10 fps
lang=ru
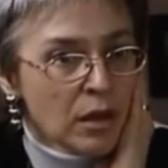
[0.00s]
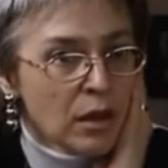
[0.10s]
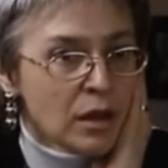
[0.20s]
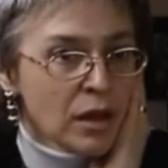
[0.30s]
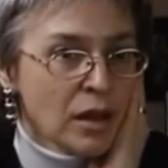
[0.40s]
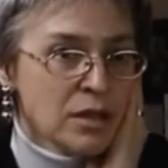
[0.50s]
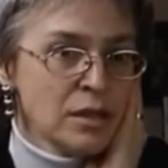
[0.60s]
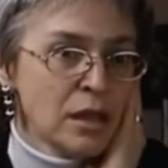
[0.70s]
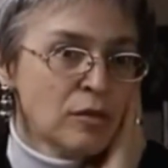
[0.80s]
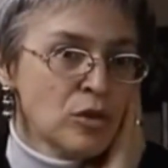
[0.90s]
ради
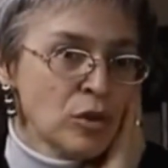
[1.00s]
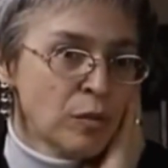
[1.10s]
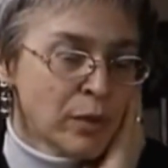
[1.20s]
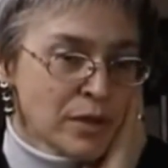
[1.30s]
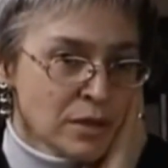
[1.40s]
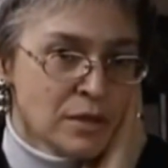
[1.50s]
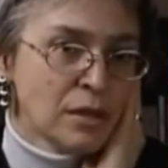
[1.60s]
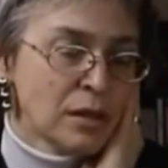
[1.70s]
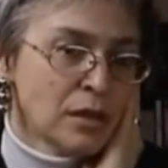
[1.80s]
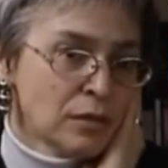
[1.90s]
того, чтобы
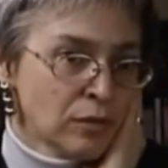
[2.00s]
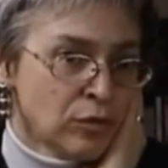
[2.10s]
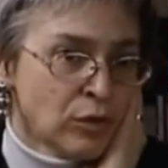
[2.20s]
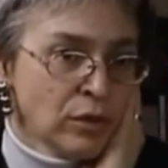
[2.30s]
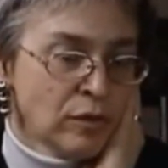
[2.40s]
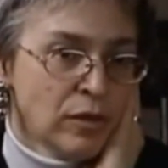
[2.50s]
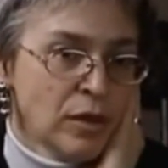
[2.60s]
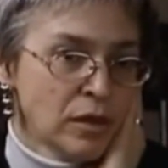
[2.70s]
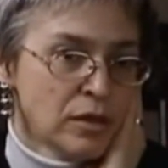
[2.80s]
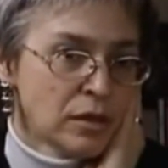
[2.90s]
президент на этом фоне
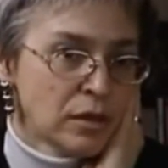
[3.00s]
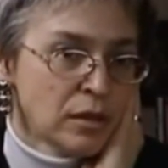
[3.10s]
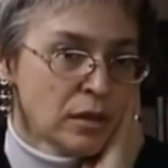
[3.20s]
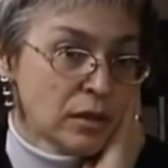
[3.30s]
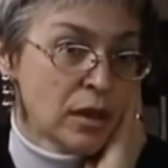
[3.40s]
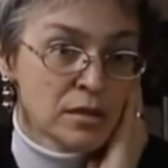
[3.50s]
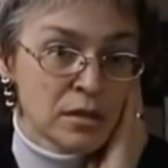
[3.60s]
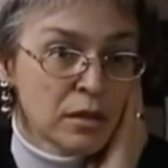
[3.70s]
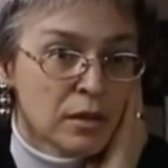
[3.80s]
выглядел классно.